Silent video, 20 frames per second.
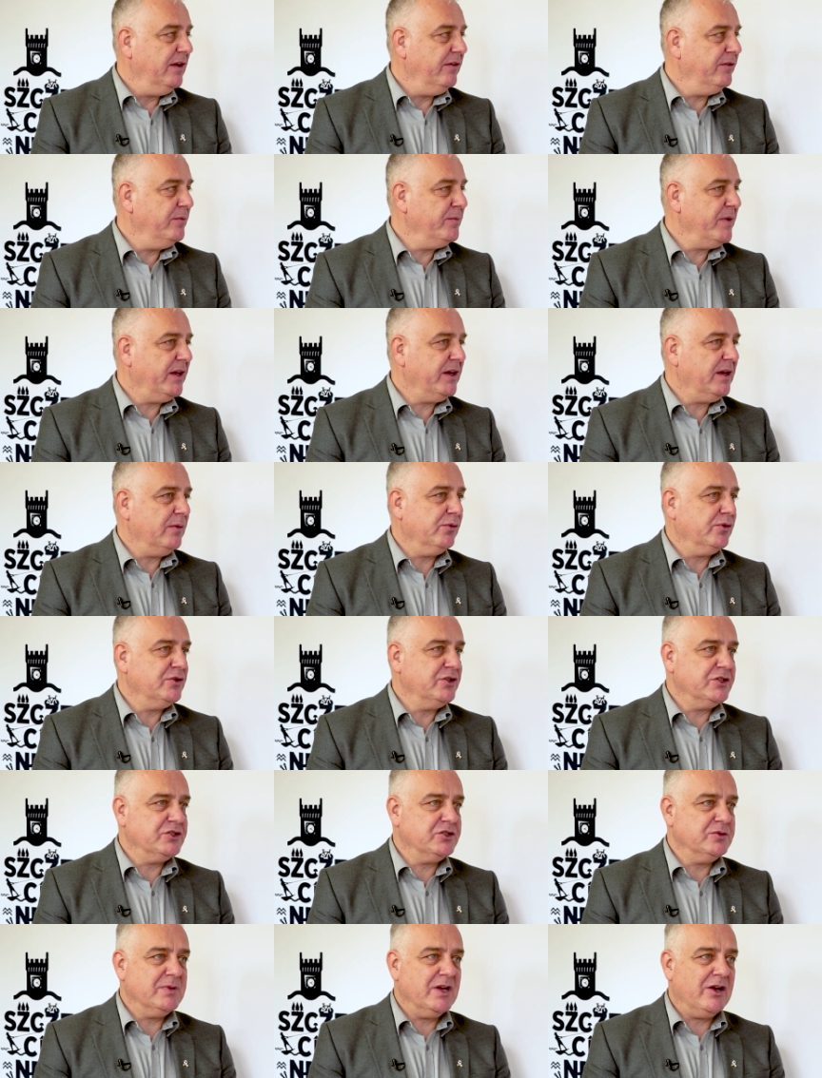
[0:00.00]
wymiana
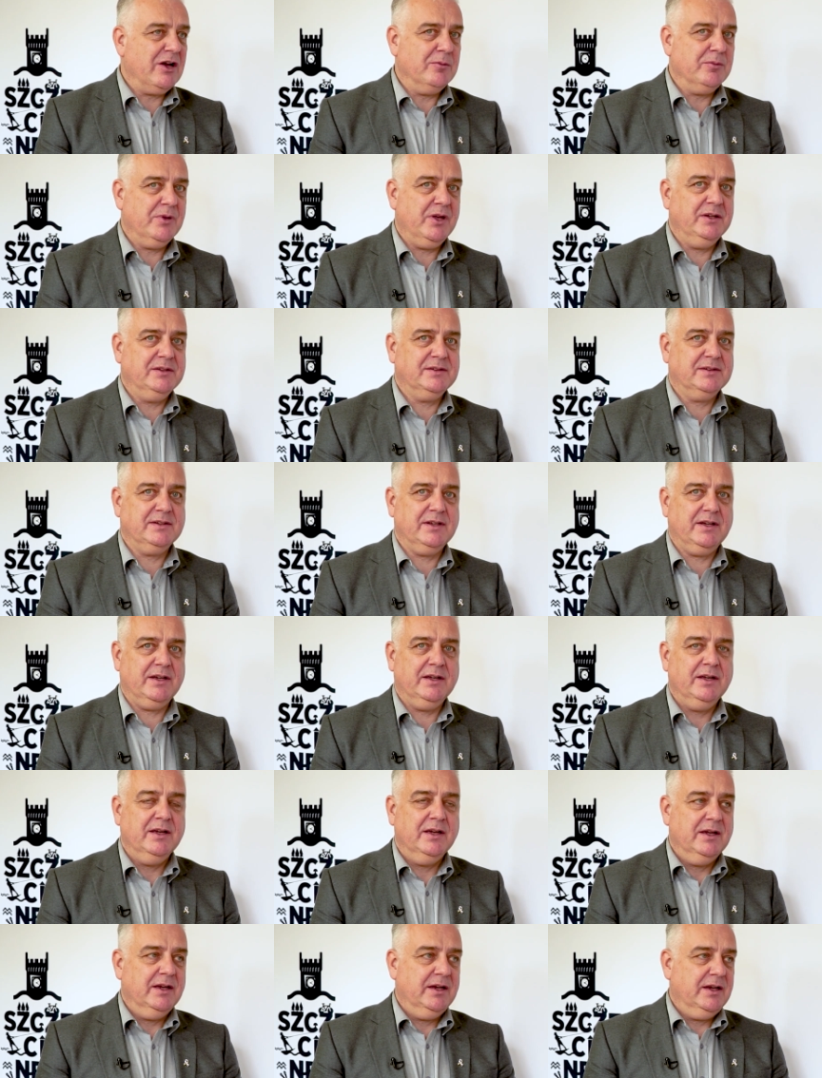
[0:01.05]
młodzieży miała miejsce,
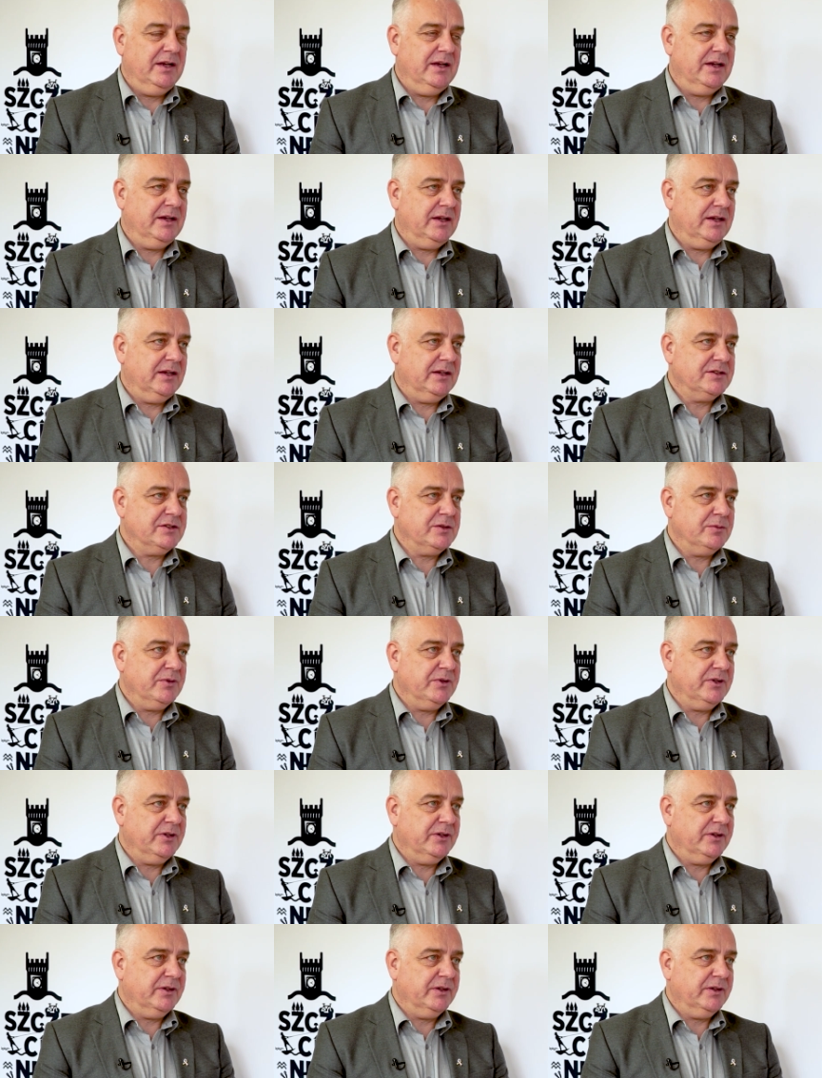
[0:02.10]

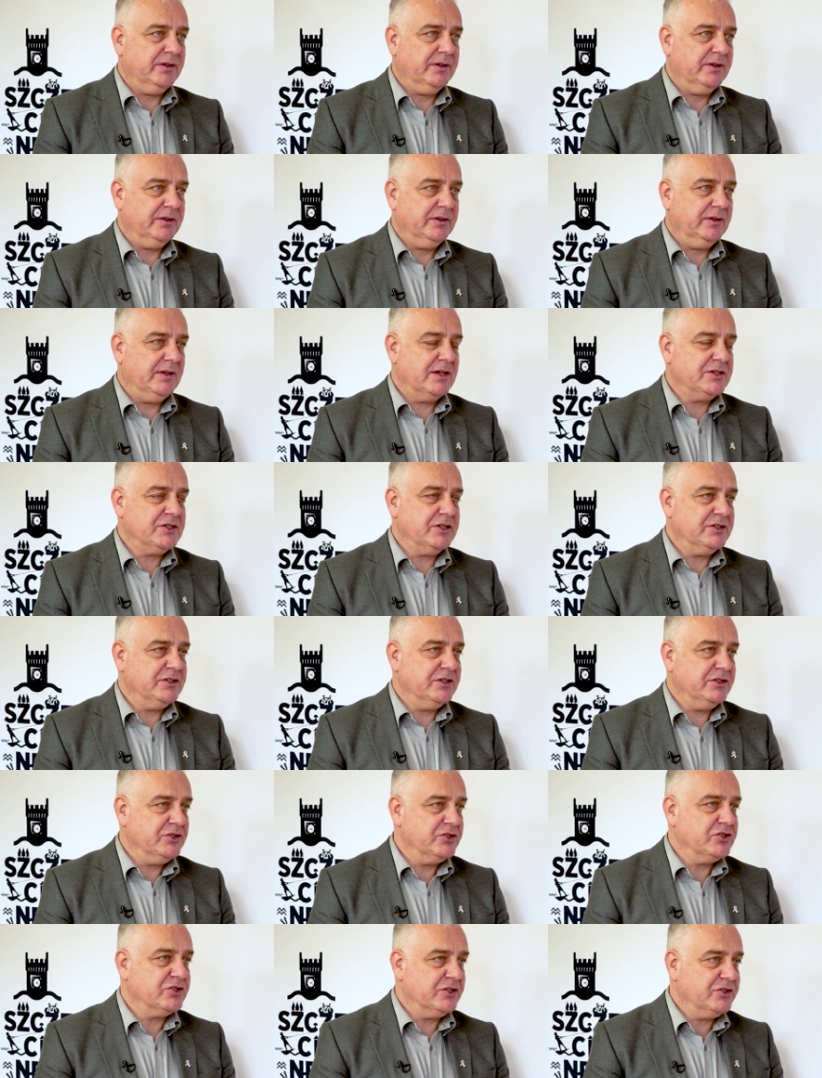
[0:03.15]
żeby nasze
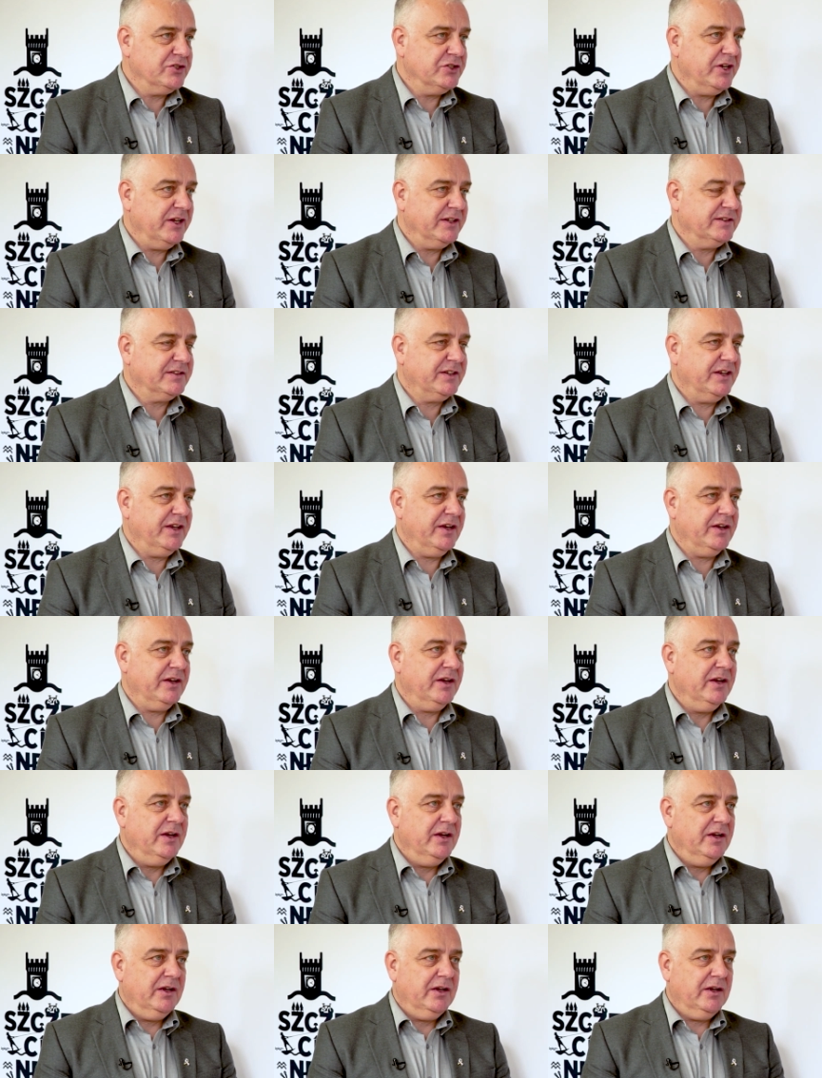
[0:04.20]
dzieci szczecineckie
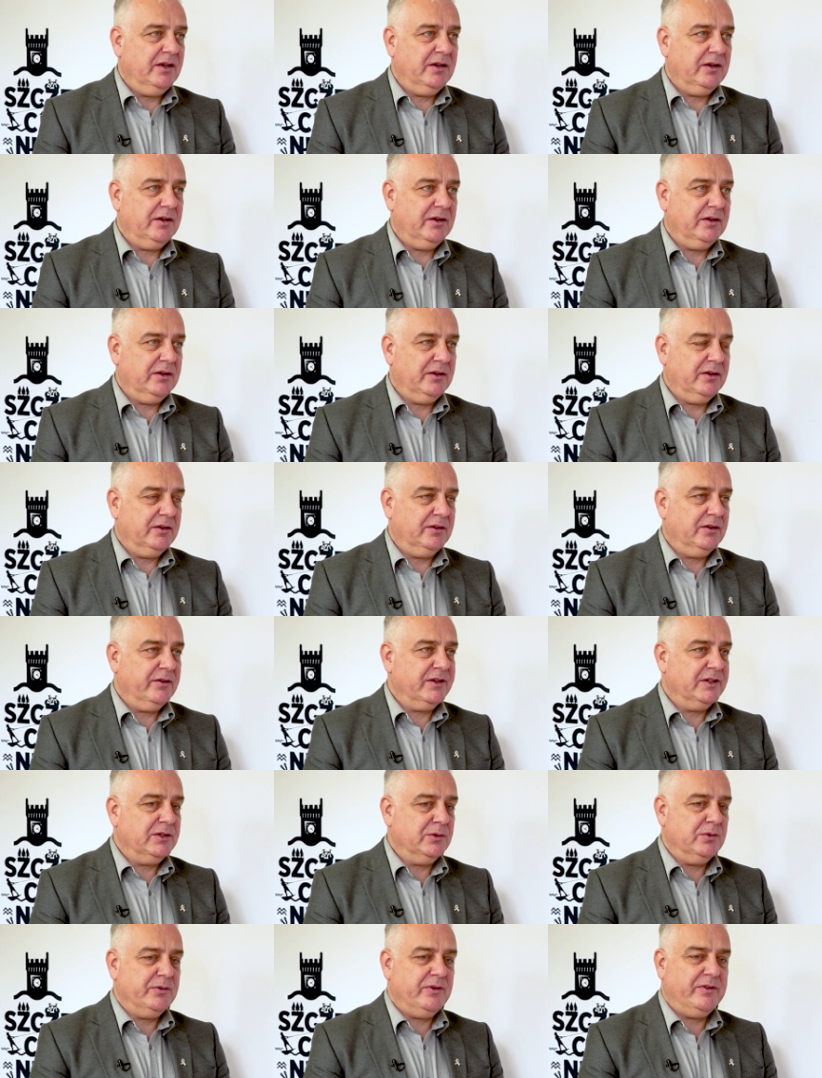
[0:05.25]

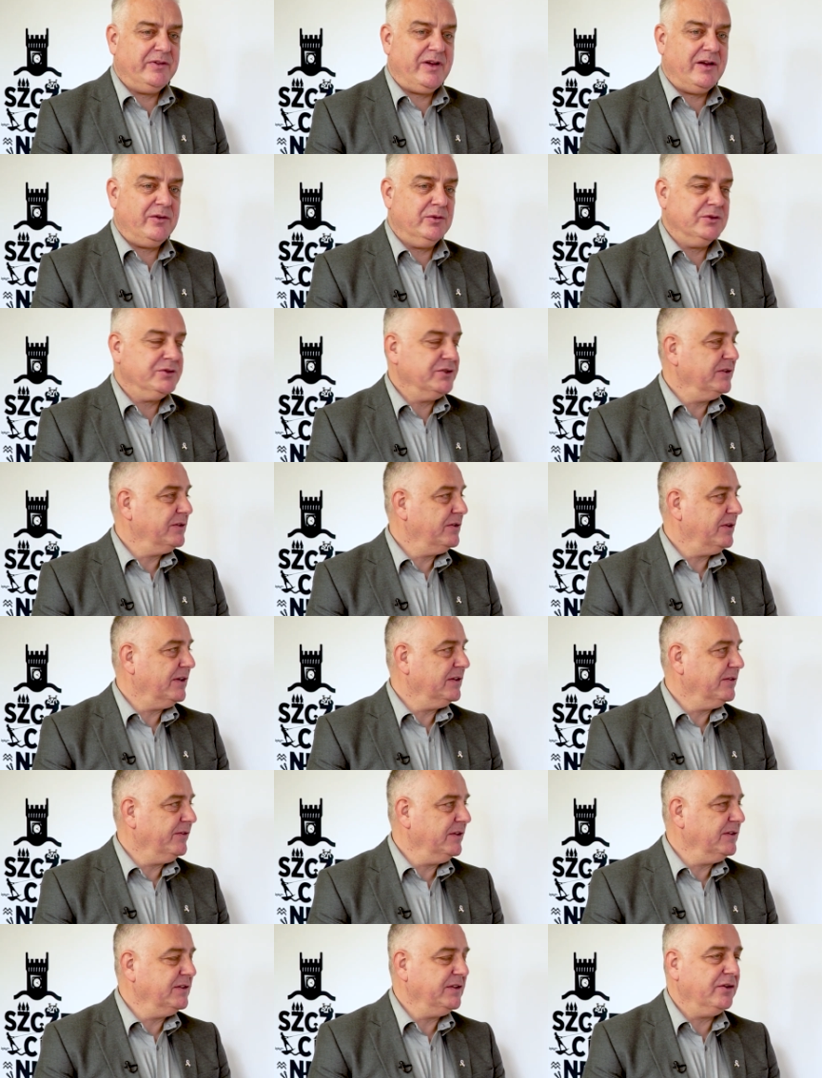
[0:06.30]
dowiadywały się coraz
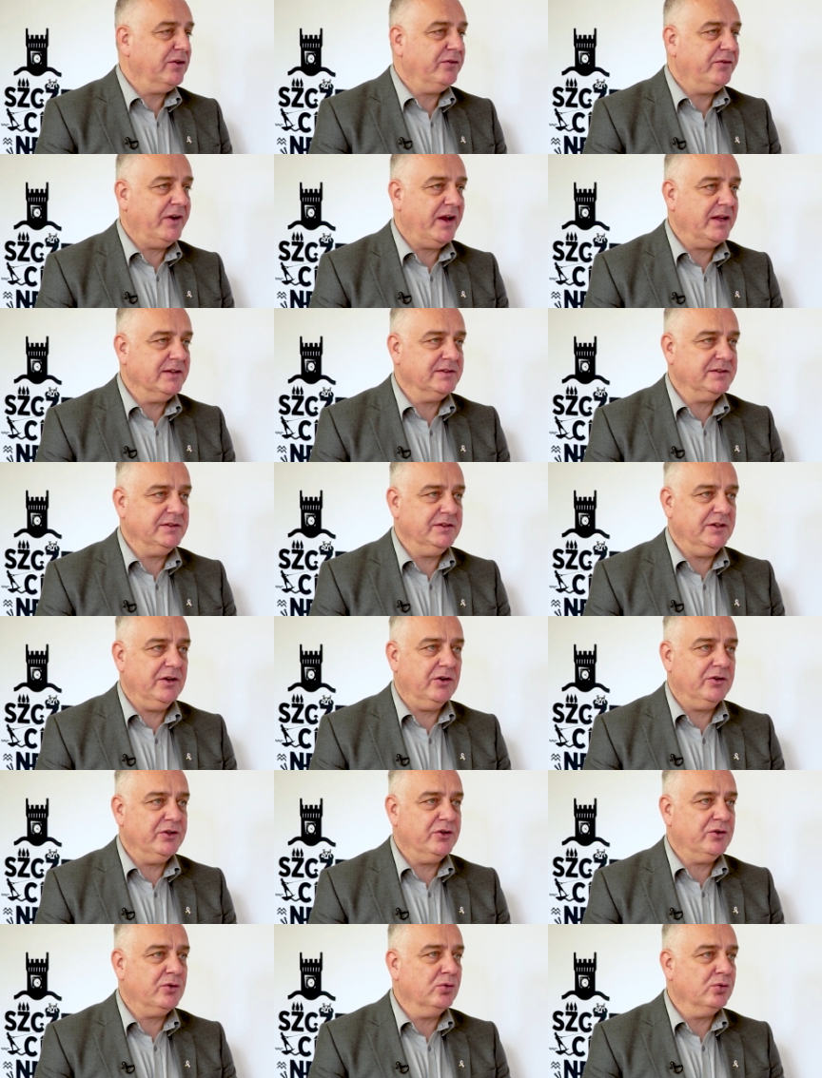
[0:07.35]
więcej o Francji, o
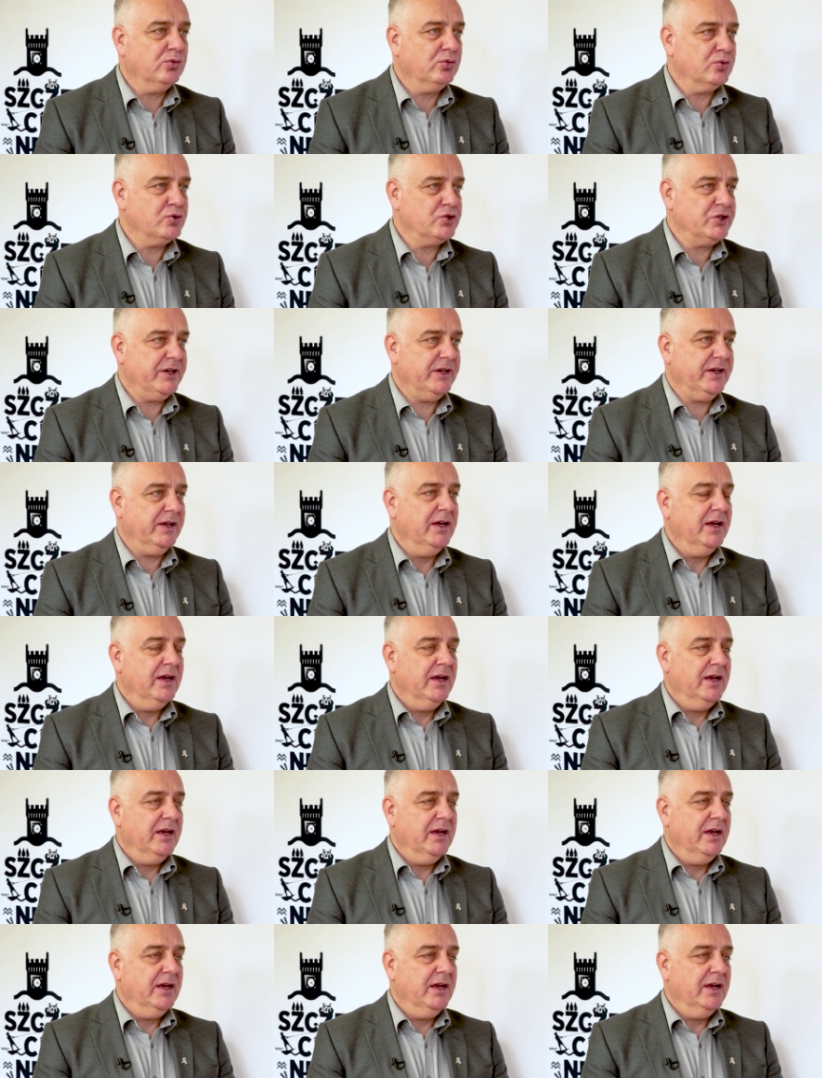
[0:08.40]
ich kulturze,